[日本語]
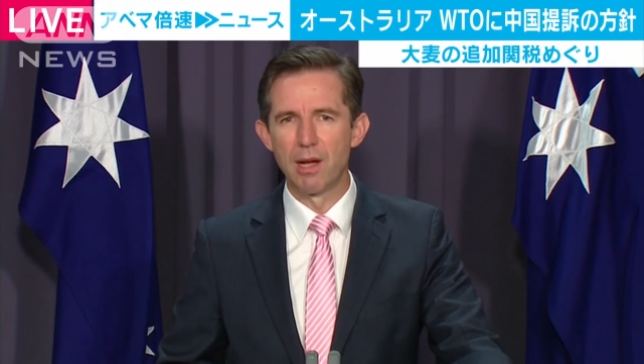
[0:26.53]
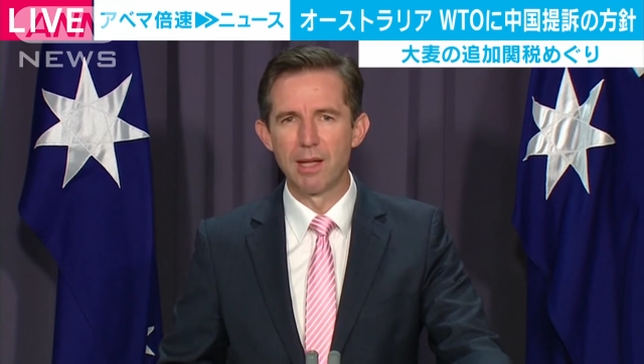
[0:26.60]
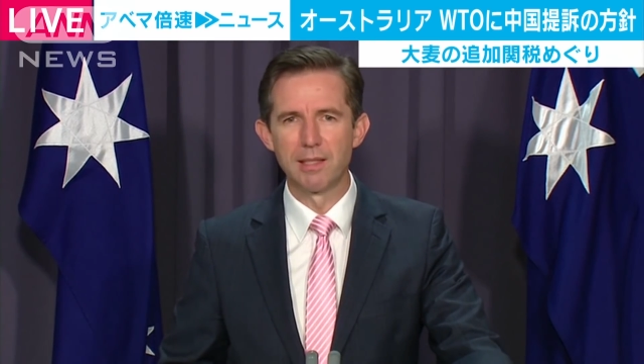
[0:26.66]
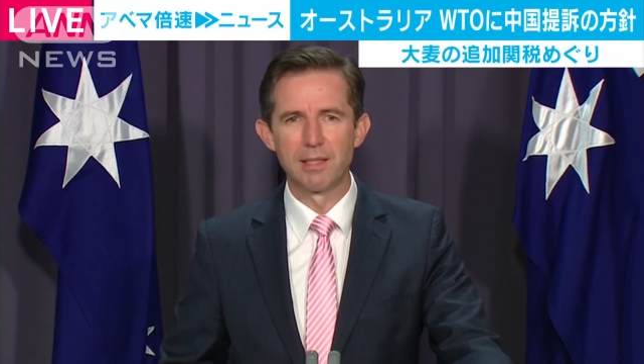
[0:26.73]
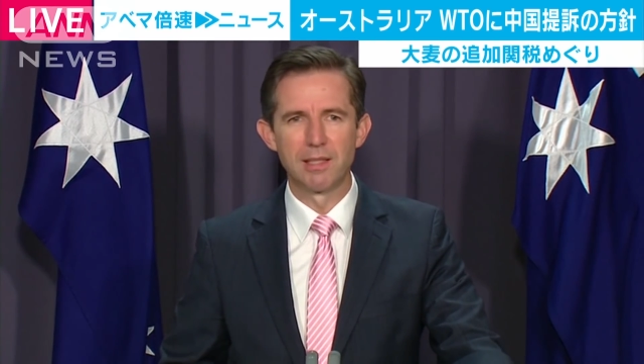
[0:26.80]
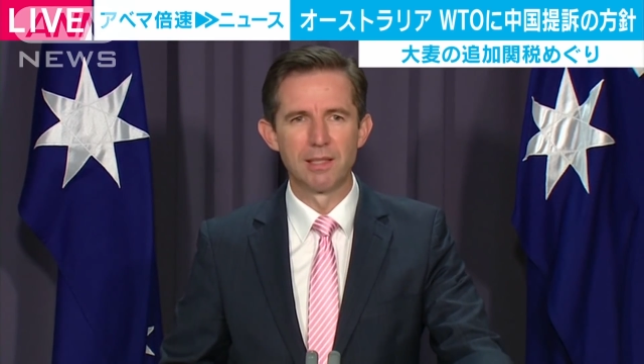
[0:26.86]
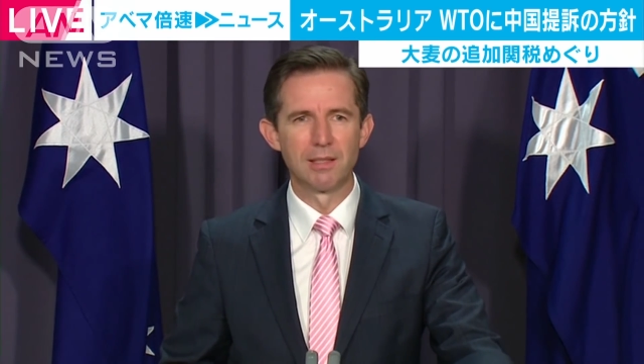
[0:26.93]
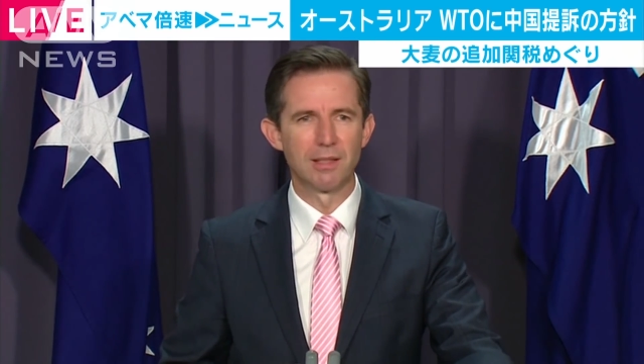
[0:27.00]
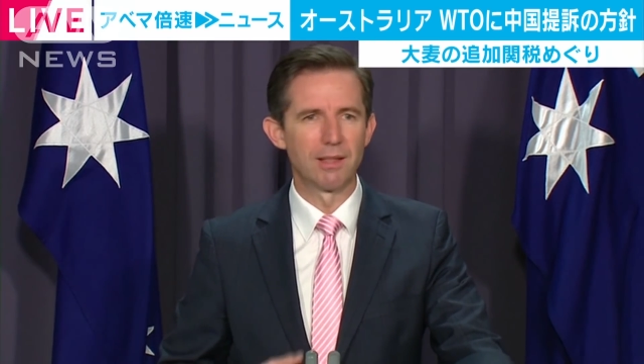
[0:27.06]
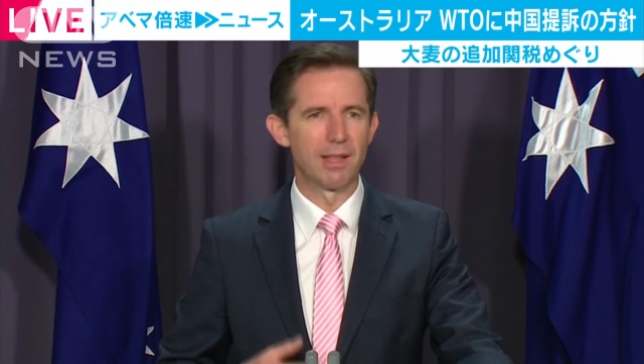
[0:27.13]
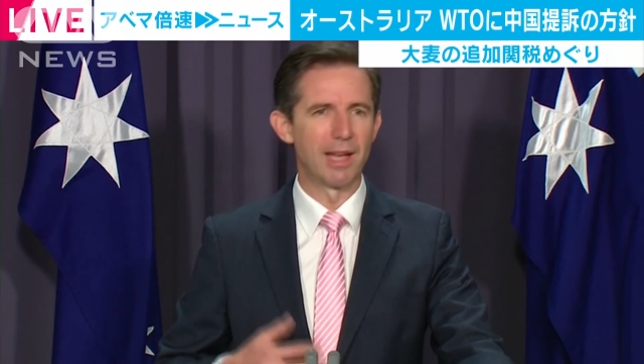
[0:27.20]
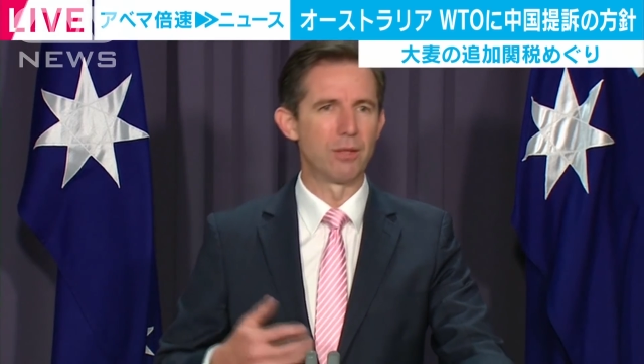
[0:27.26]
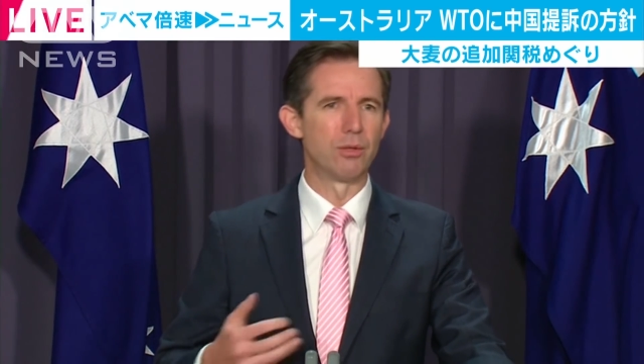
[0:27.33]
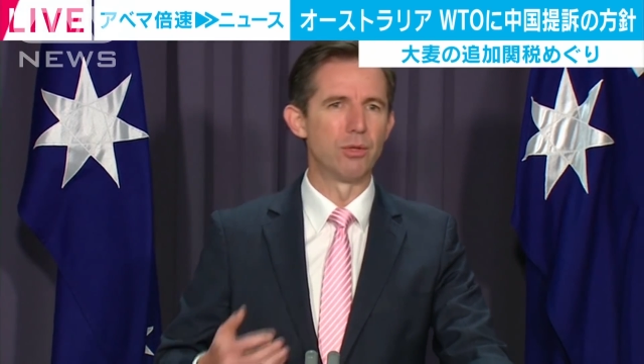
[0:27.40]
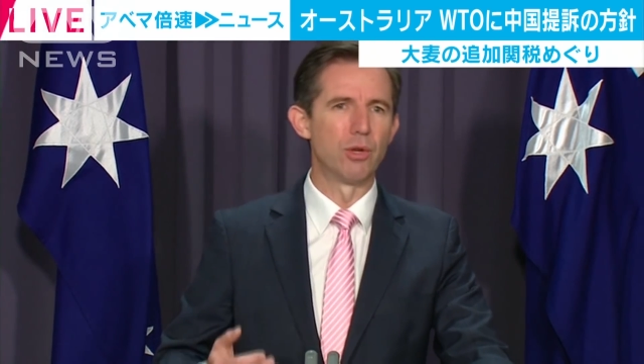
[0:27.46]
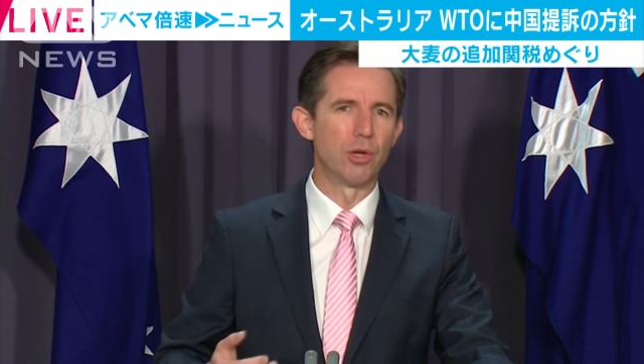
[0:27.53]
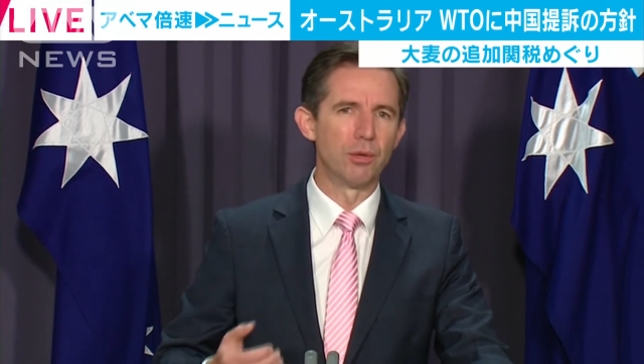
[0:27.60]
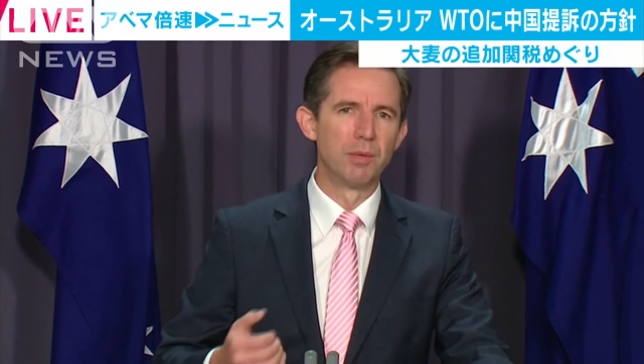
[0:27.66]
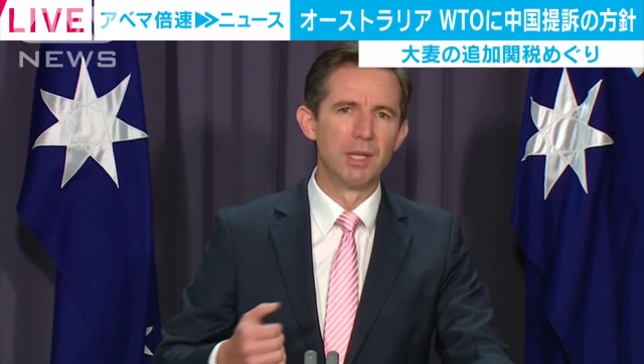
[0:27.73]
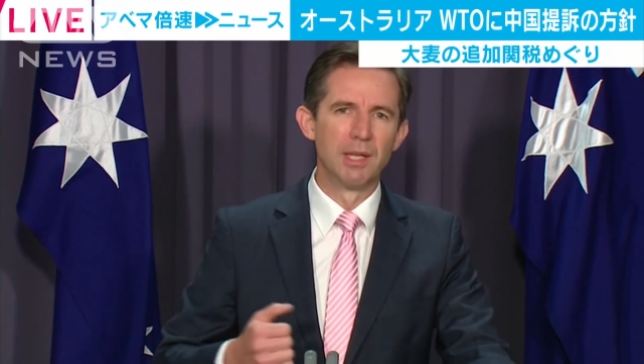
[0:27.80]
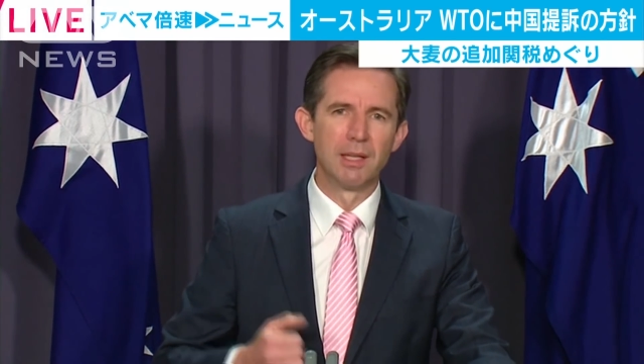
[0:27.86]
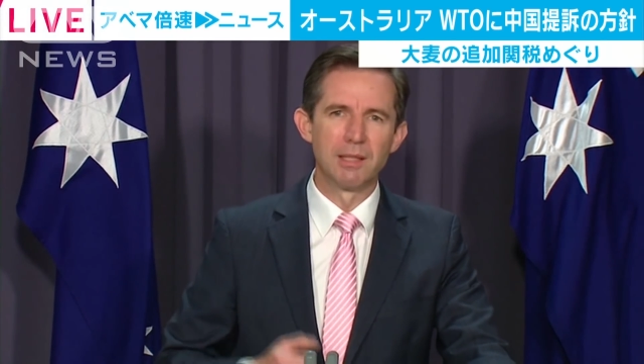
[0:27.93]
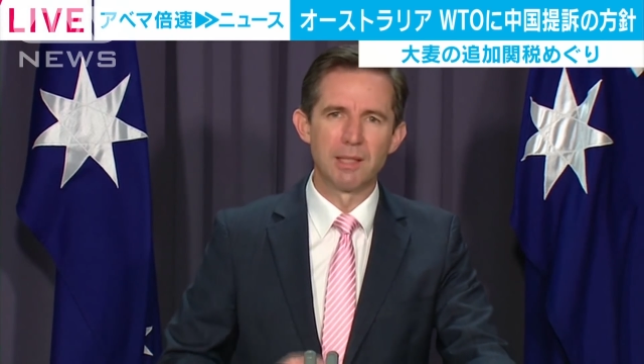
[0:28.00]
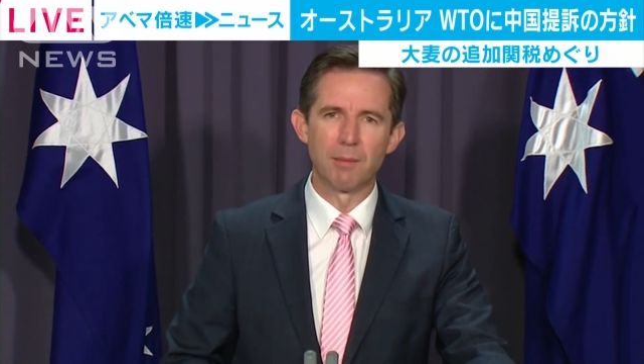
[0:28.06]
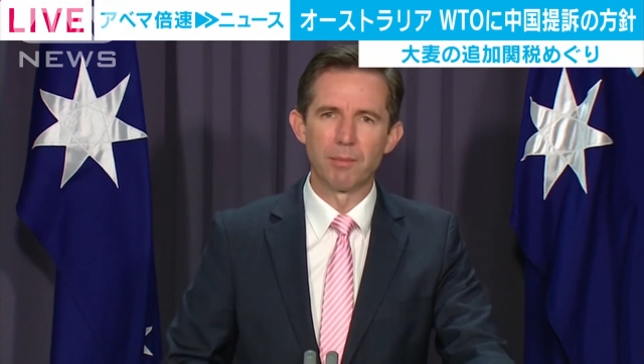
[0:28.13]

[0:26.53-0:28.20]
易省は16日